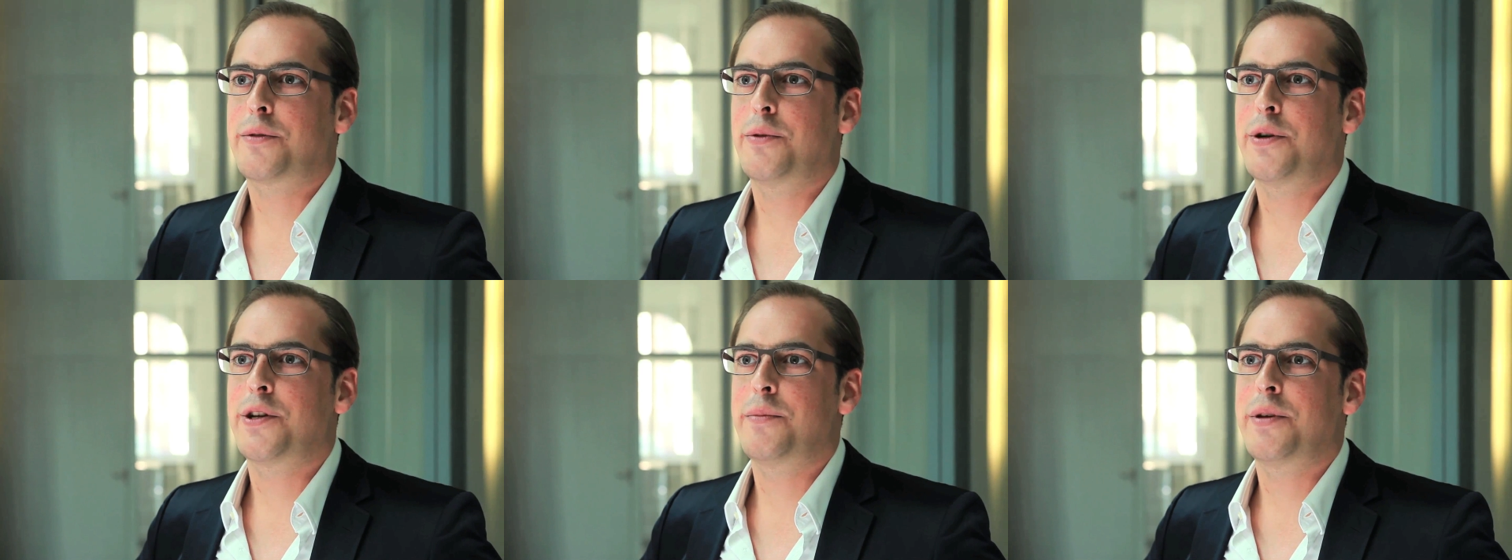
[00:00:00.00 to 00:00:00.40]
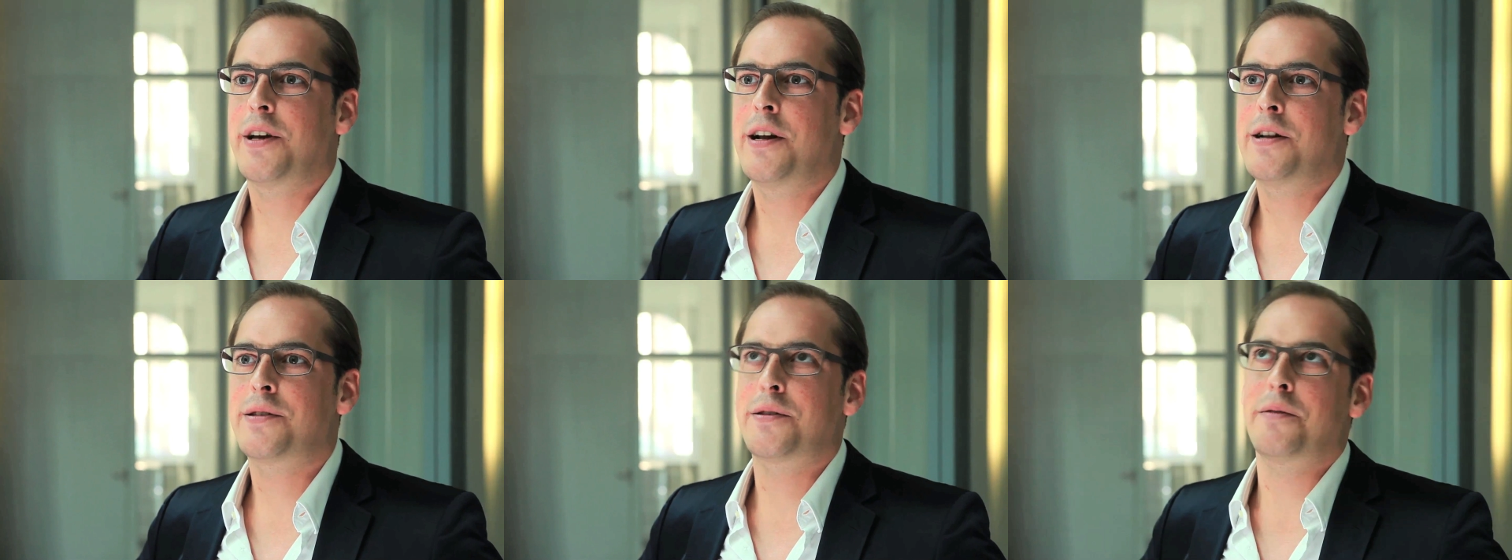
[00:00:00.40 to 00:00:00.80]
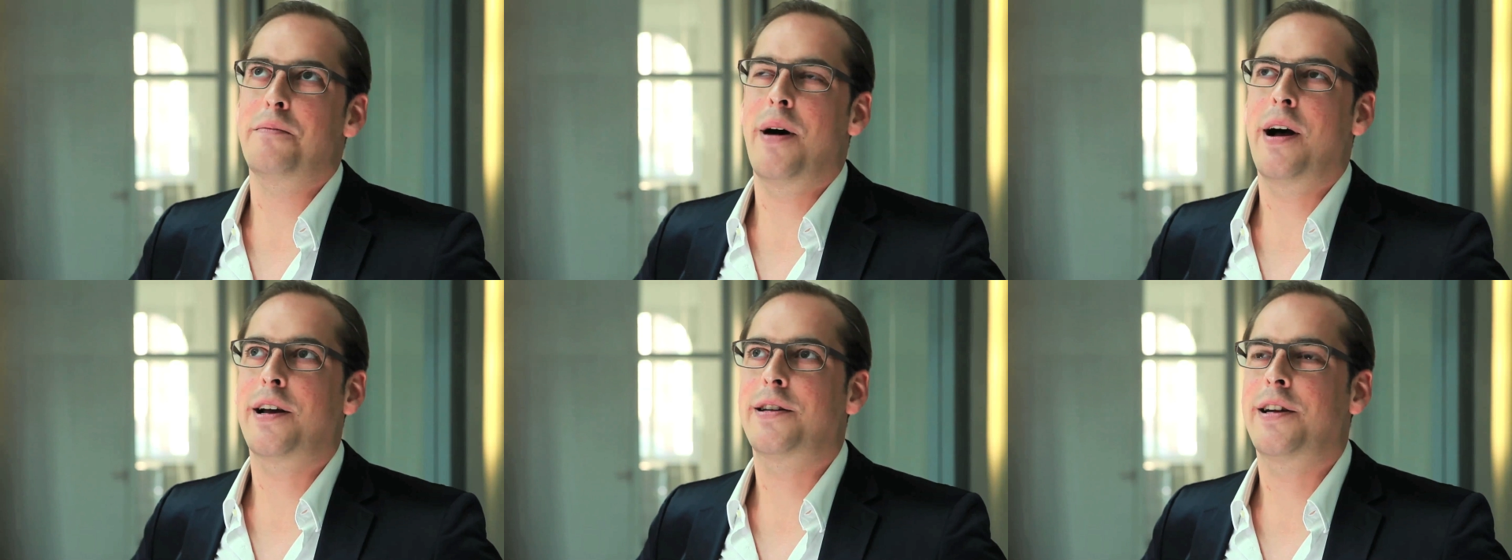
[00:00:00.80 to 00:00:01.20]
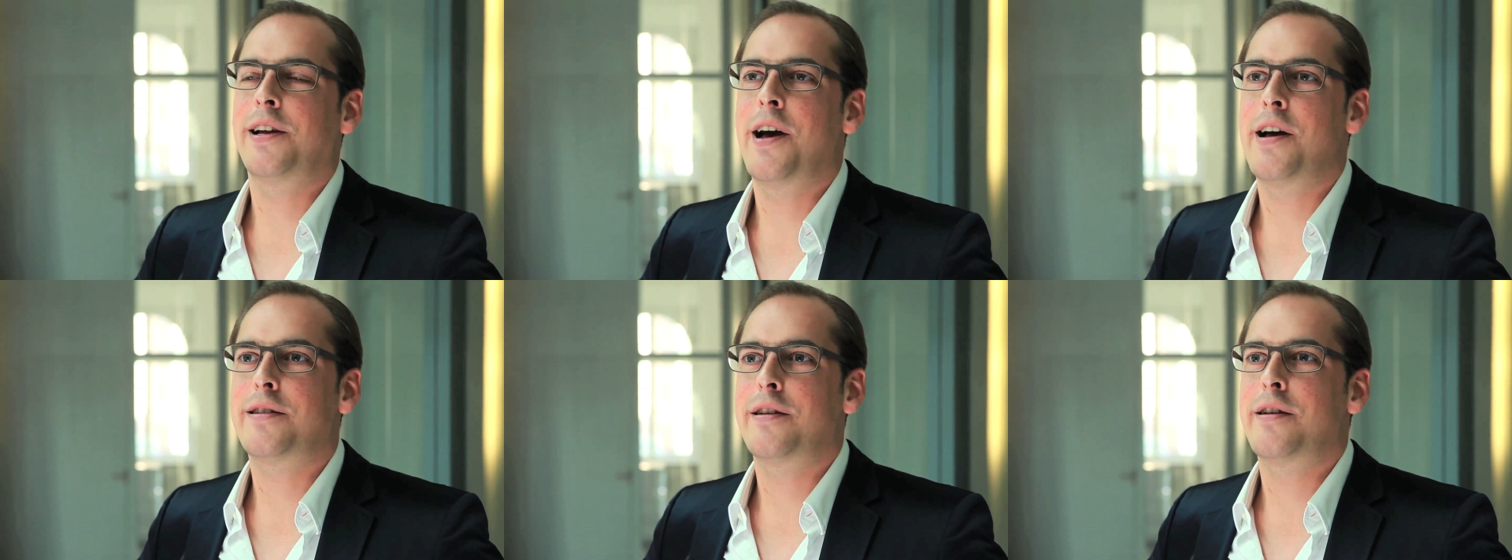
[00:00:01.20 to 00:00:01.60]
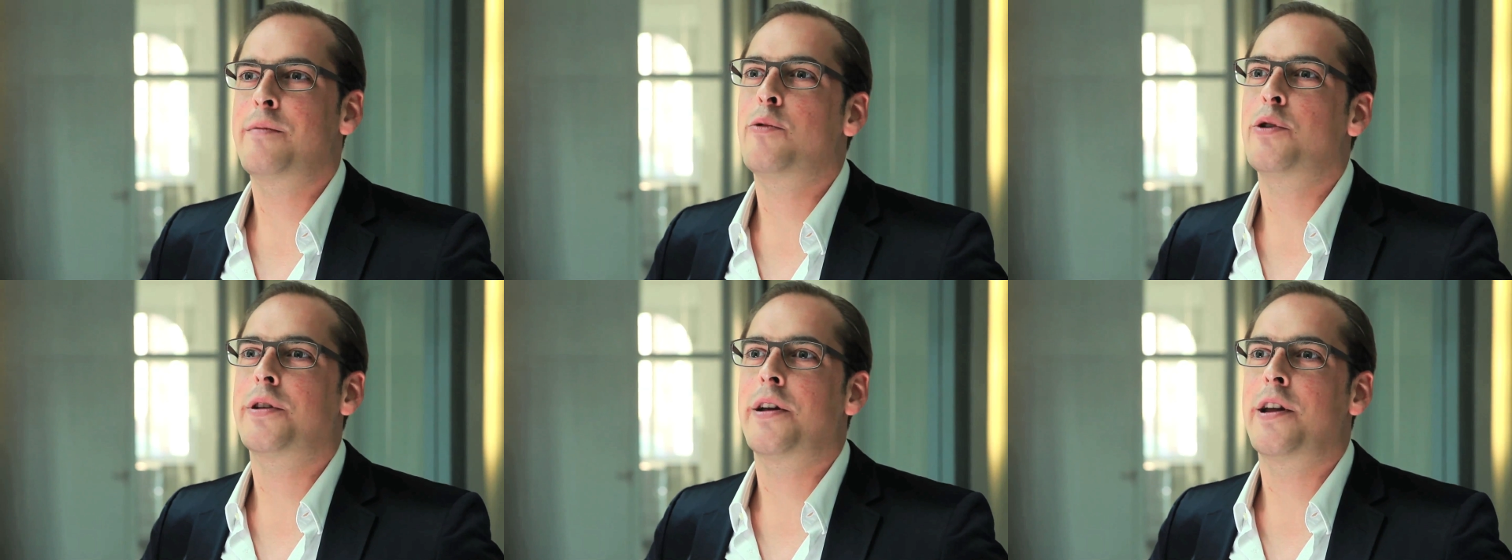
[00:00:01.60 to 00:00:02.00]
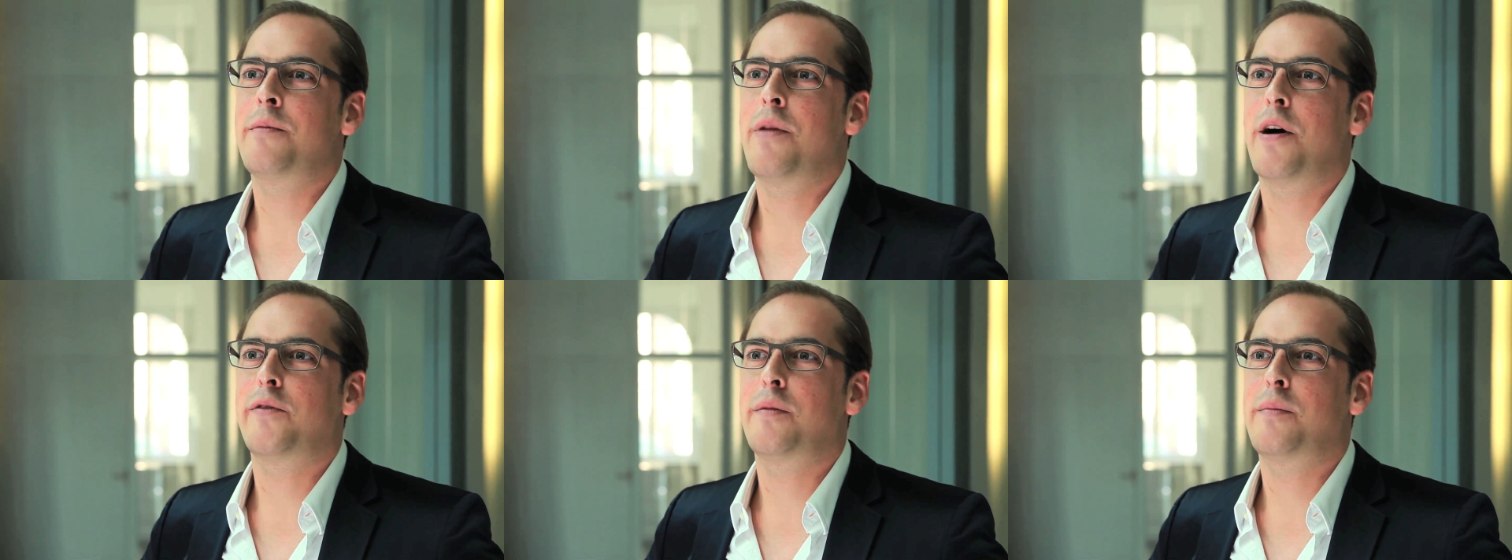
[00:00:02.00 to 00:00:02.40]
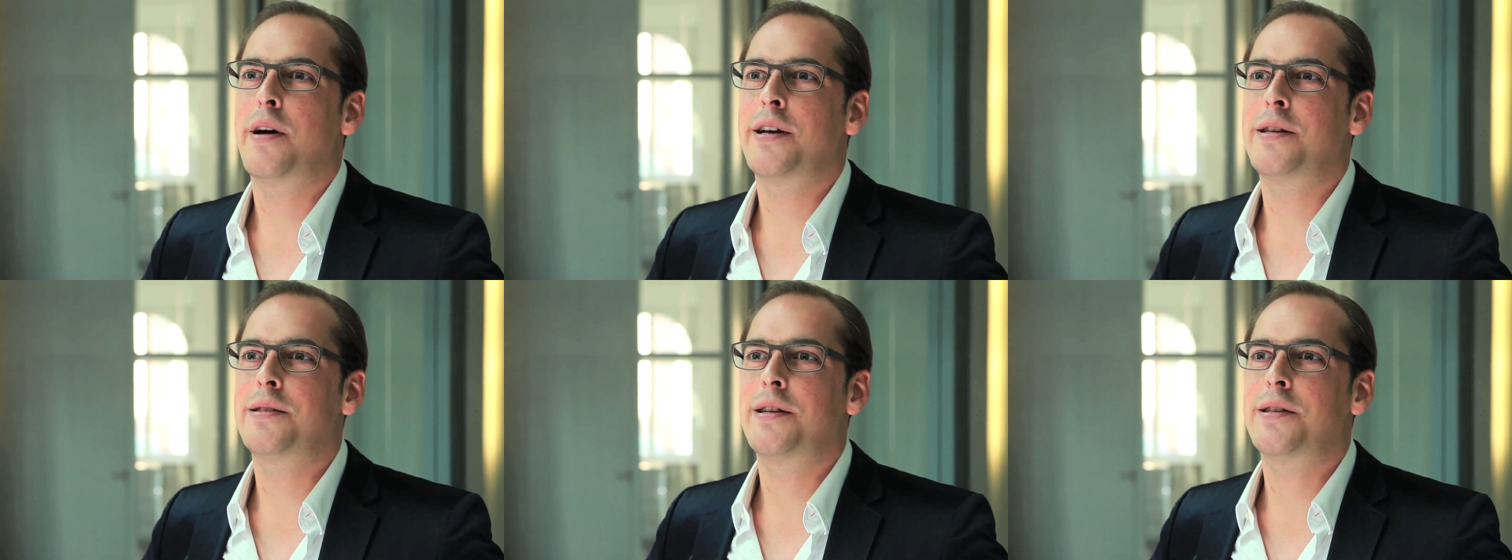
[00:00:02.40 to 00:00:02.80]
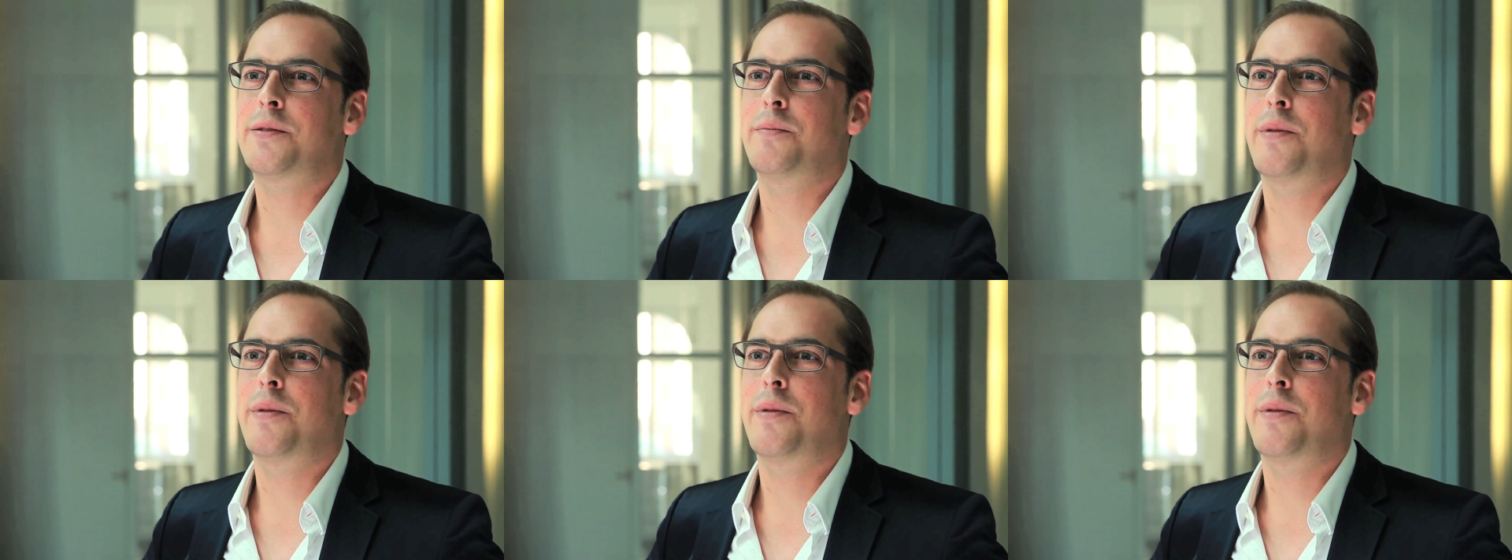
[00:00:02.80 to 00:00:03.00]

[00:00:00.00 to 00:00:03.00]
würde ich mich als Marketingleiter in einem Unternehmen einfach mal hinsetzen,